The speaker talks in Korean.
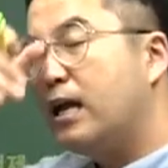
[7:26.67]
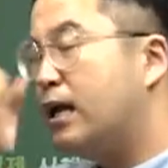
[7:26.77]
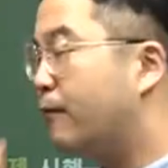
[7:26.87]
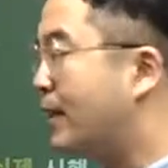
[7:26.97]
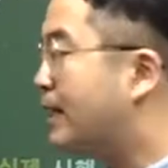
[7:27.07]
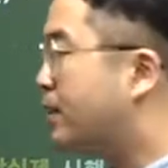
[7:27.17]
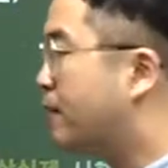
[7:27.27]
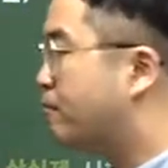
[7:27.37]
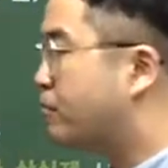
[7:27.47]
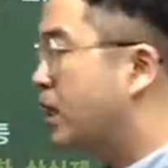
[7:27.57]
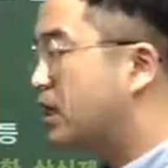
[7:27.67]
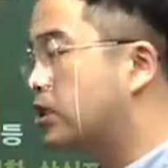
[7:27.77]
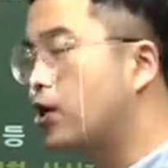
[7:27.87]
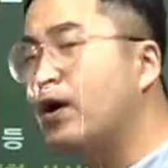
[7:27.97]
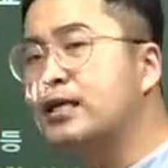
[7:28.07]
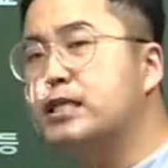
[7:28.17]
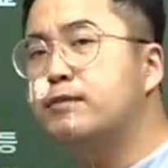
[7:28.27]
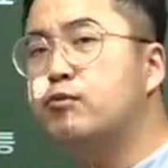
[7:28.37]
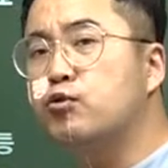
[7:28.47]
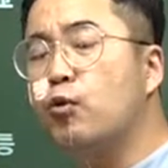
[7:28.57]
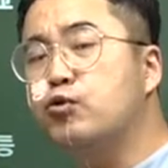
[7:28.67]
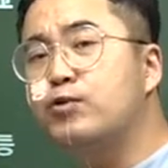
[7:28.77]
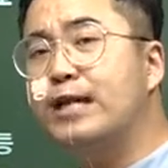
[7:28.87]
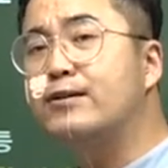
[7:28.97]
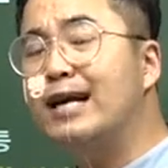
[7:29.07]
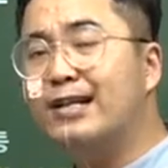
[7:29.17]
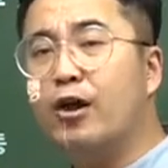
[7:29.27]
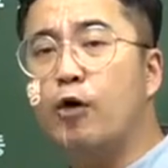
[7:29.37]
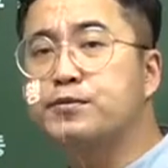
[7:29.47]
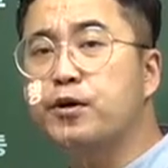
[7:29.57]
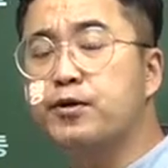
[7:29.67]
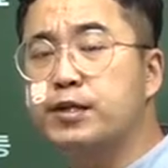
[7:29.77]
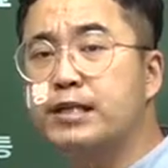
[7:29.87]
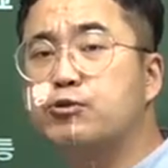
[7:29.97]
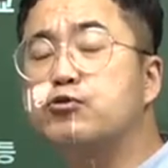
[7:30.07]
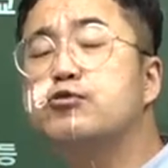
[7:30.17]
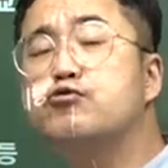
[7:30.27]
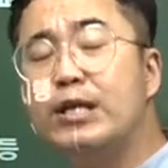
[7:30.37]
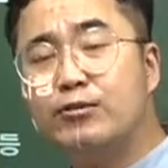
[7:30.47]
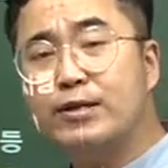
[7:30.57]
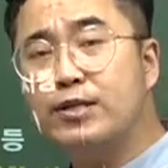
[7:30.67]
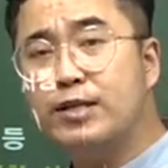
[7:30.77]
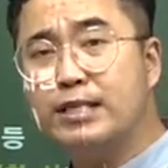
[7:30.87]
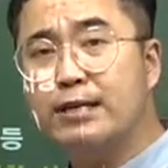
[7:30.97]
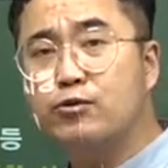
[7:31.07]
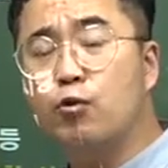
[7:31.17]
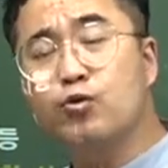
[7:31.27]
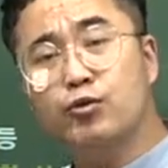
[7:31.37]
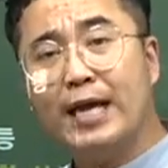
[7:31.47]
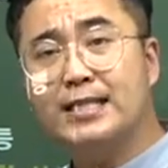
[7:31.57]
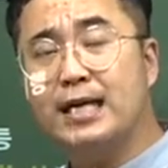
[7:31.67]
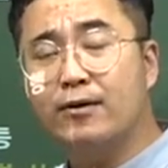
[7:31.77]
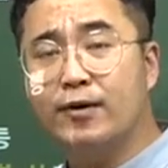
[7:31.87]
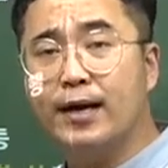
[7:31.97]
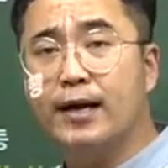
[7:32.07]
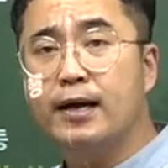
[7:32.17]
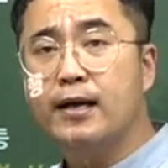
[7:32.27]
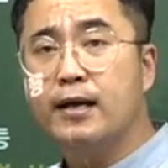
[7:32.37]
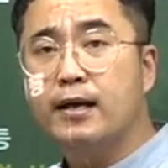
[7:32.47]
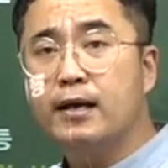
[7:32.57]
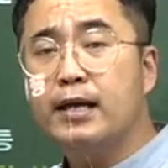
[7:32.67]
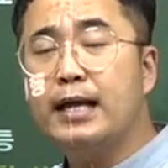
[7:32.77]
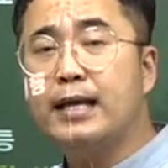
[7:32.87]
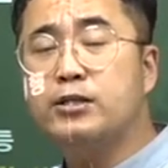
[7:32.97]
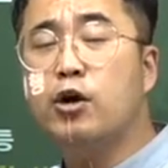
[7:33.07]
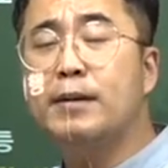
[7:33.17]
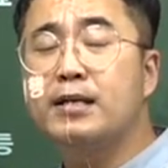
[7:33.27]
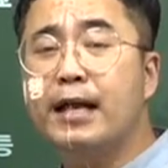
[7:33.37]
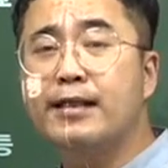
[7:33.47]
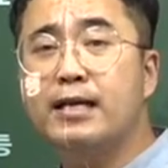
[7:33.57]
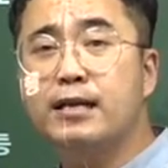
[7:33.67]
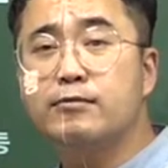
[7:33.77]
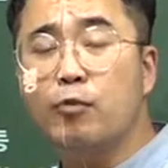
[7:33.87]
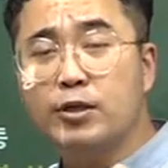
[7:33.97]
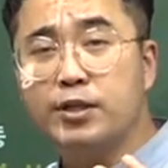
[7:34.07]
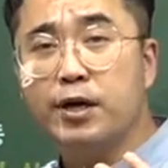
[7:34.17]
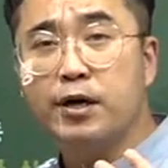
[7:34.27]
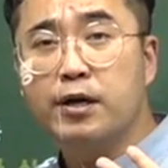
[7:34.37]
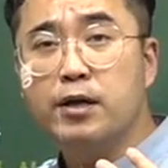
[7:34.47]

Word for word: 예, 왜냐하면 그 전까지는 뭐 돈으로 내는가 이런 게 없었거든. 근데 조선 후기 들어와서는 이제 돈으로 내기 시작한 거야. 그러니까 이게 처음에는 옛날에는 뭐였어요?